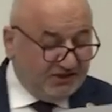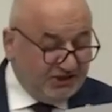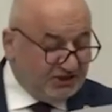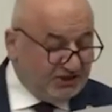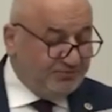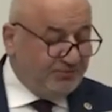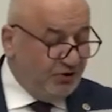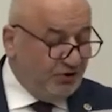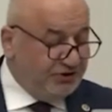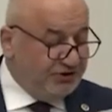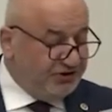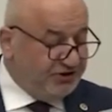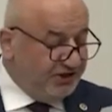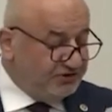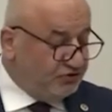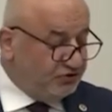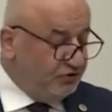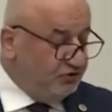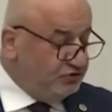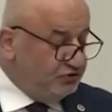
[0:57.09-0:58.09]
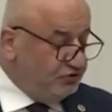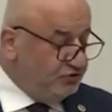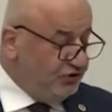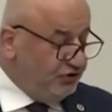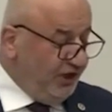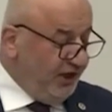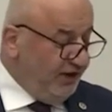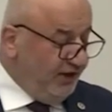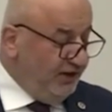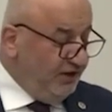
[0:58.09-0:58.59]
dış politika
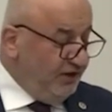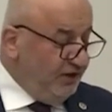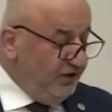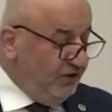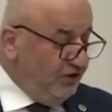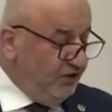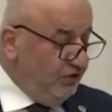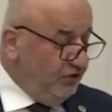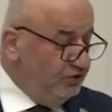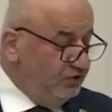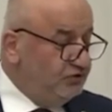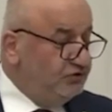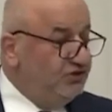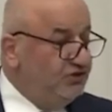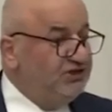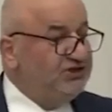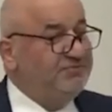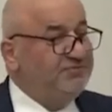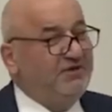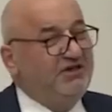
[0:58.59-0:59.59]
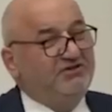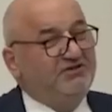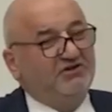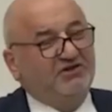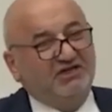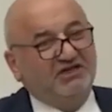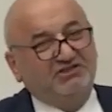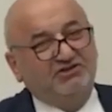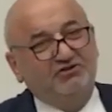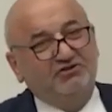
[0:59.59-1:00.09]
sonucunda dış
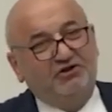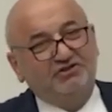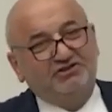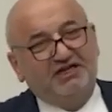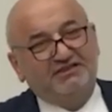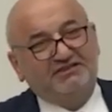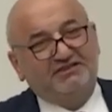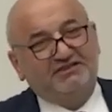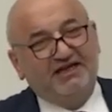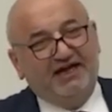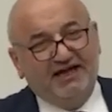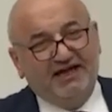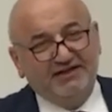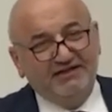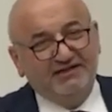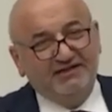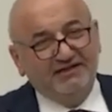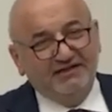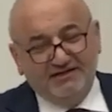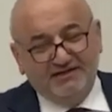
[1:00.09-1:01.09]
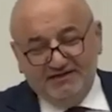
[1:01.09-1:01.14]
politikasını özetleyen